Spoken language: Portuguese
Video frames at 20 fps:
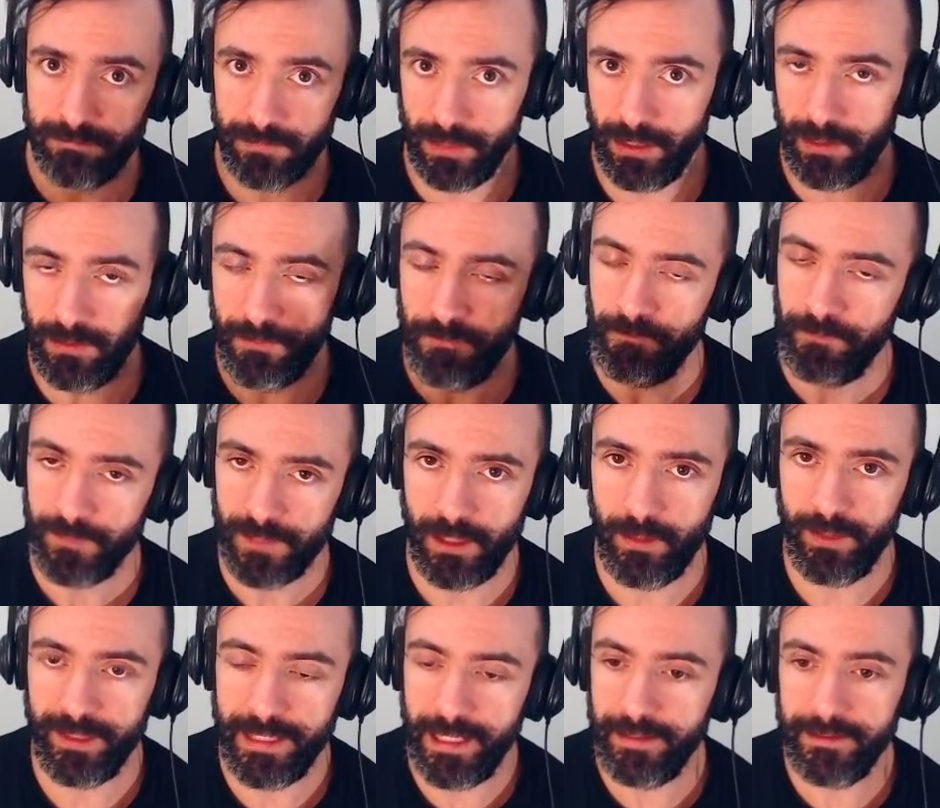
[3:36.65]
Né?
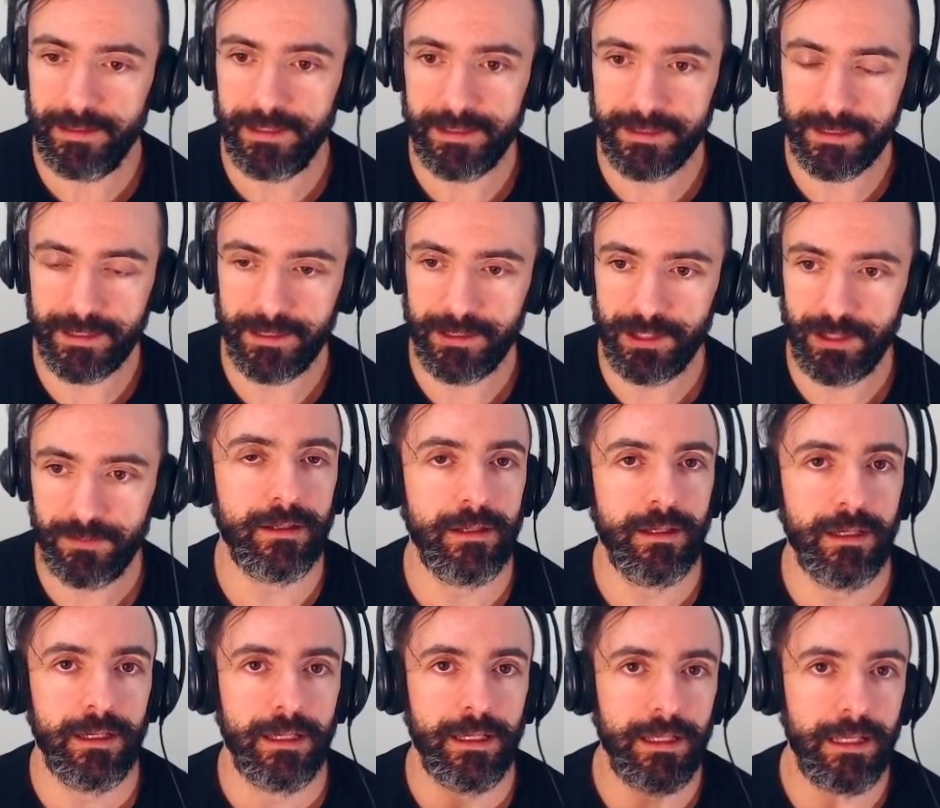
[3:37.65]
É uma ideia
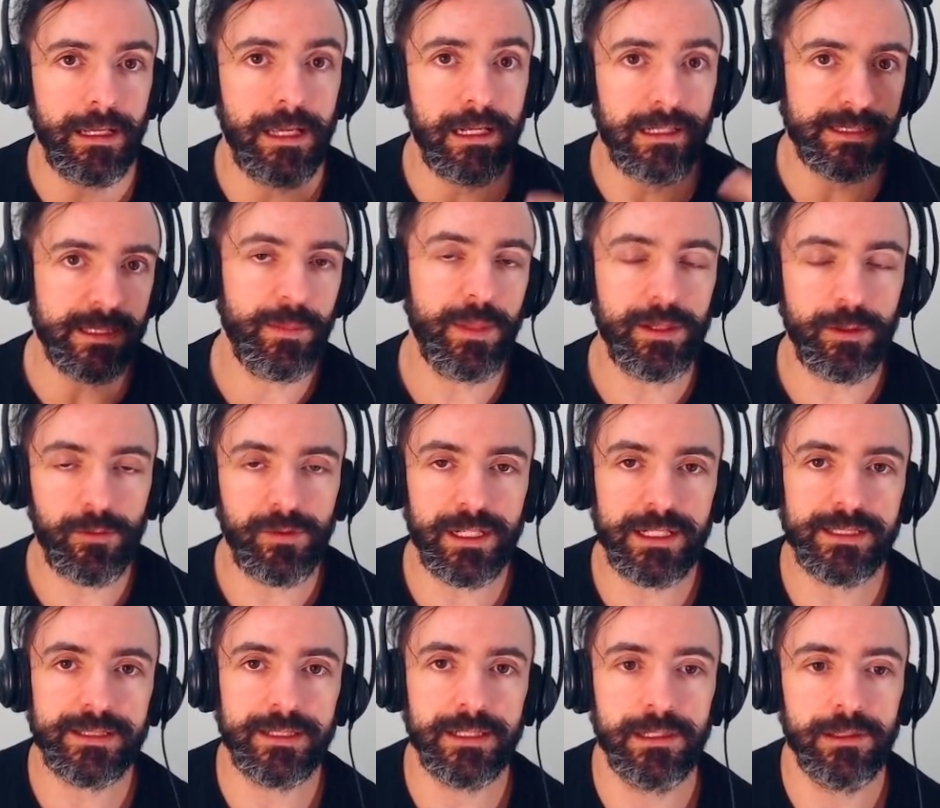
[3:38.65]
interessante. E eles também estão
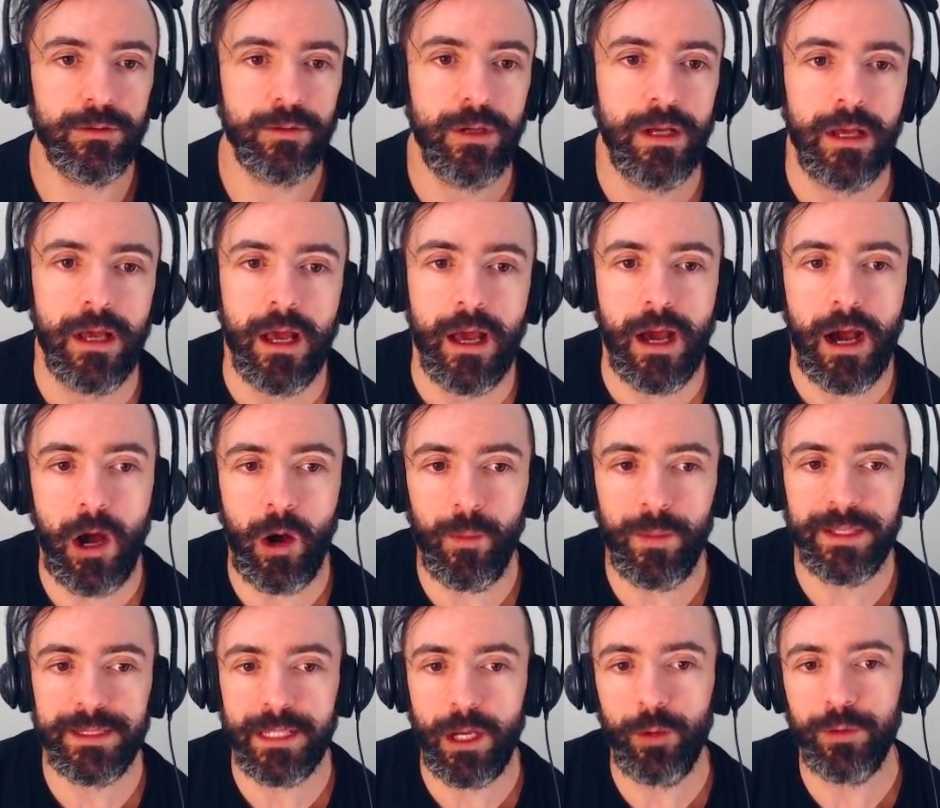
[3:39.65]
testando
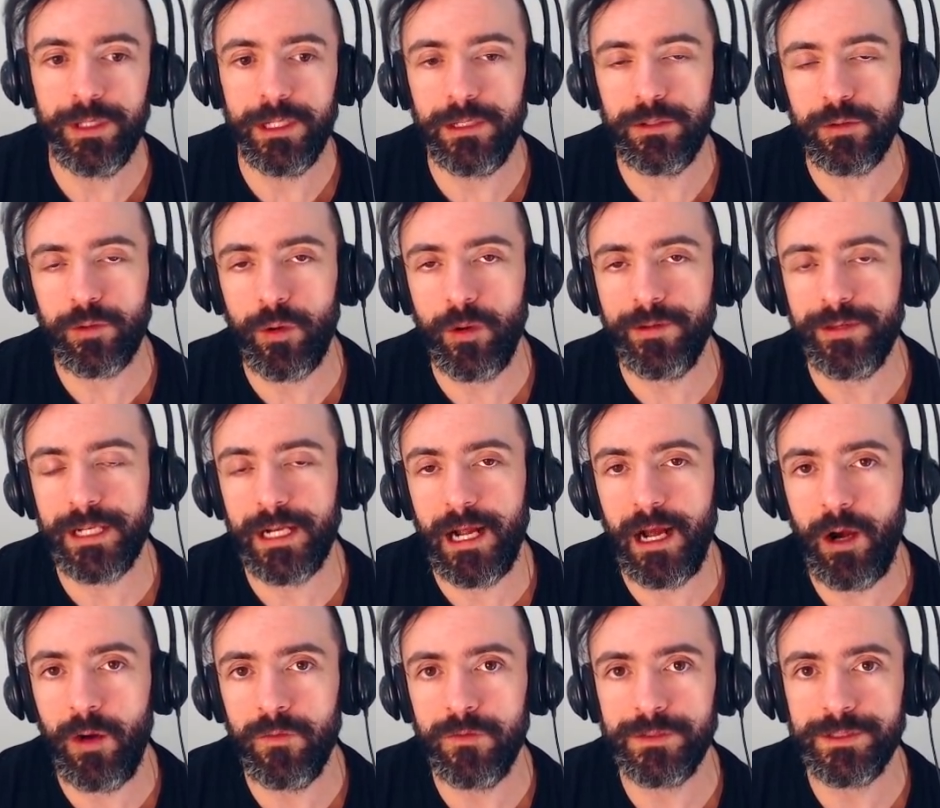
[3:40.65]
aumentar o dano contra
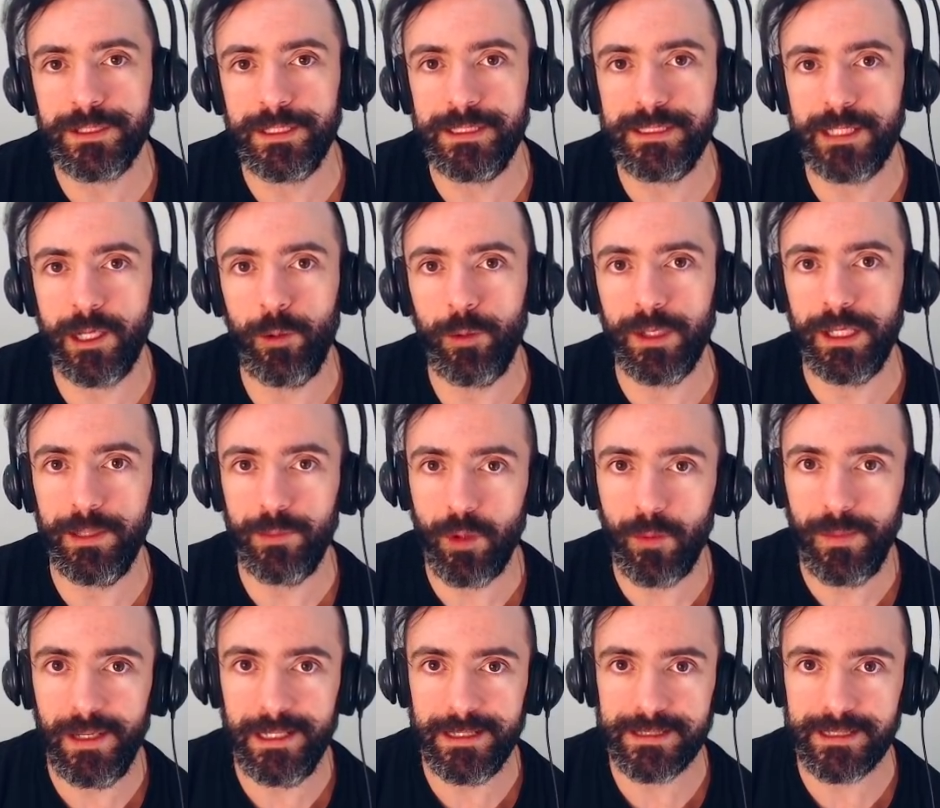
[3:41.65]
alvos que estão
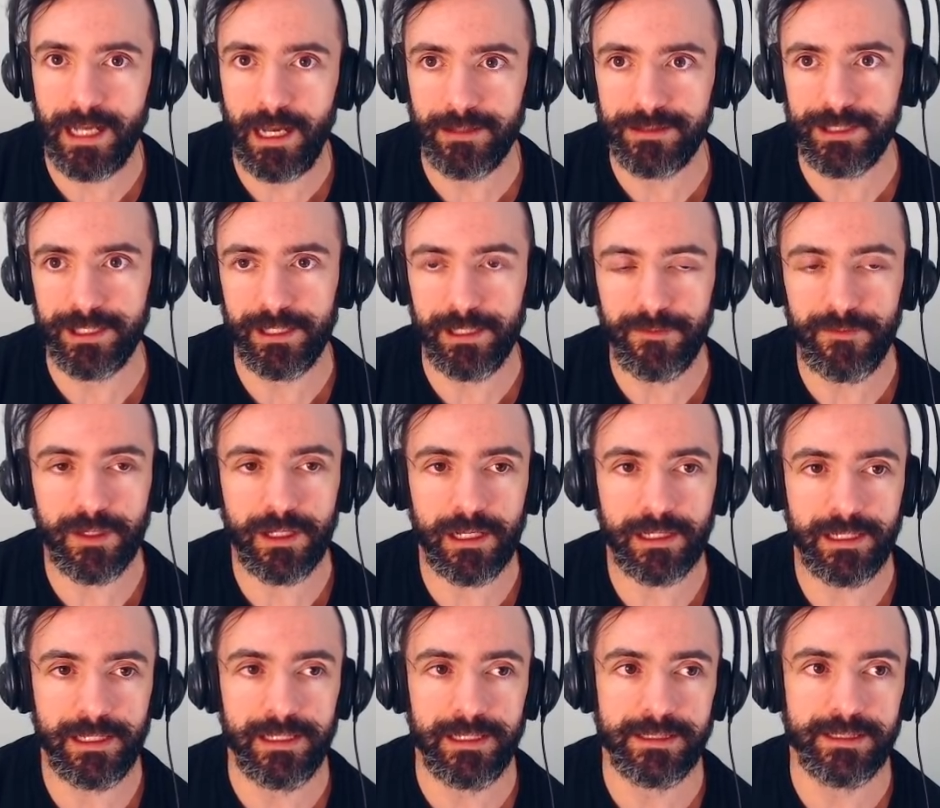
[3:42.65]
imobilizados.
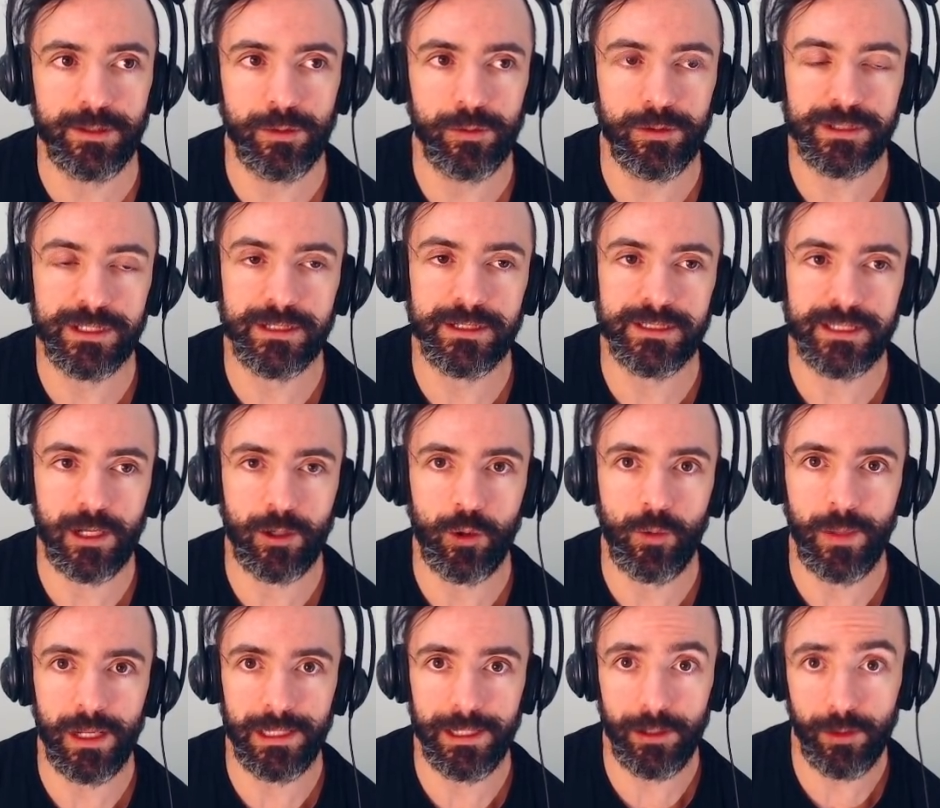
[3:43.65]
Significa que se o Lucian está
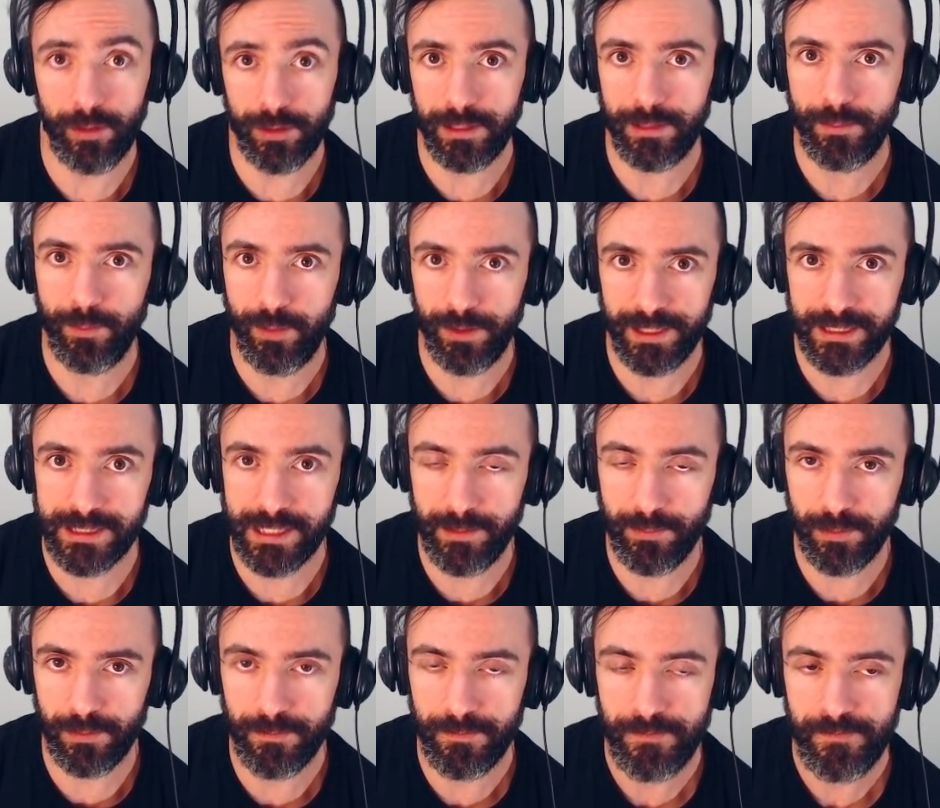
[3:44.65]
com uma Leona, por
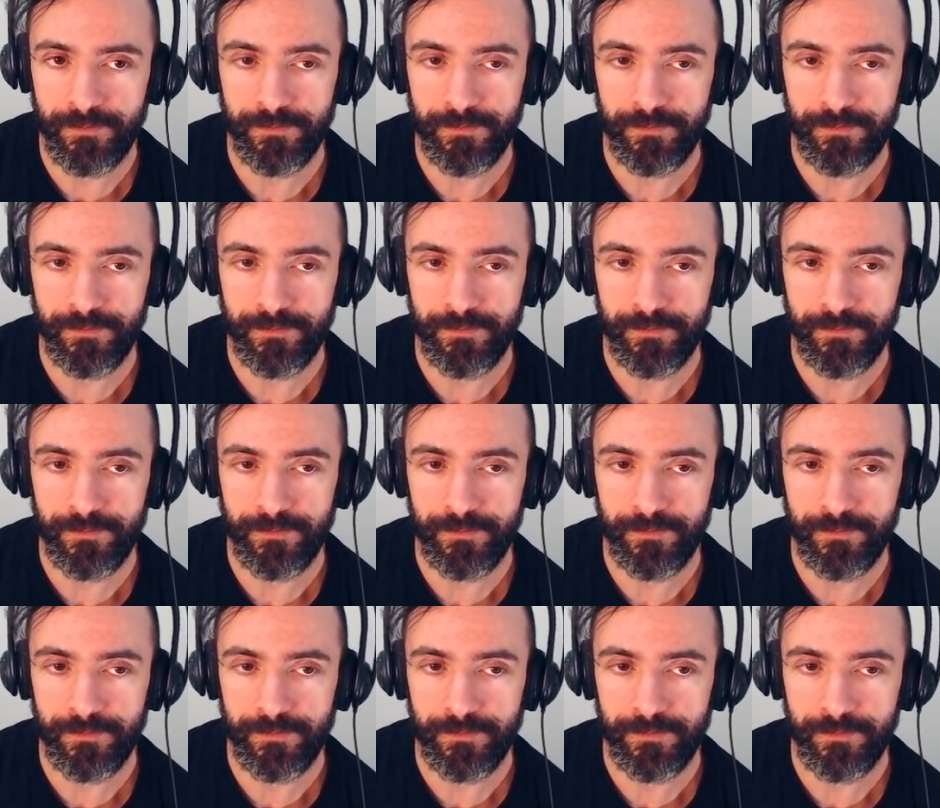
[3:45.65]
exemplo,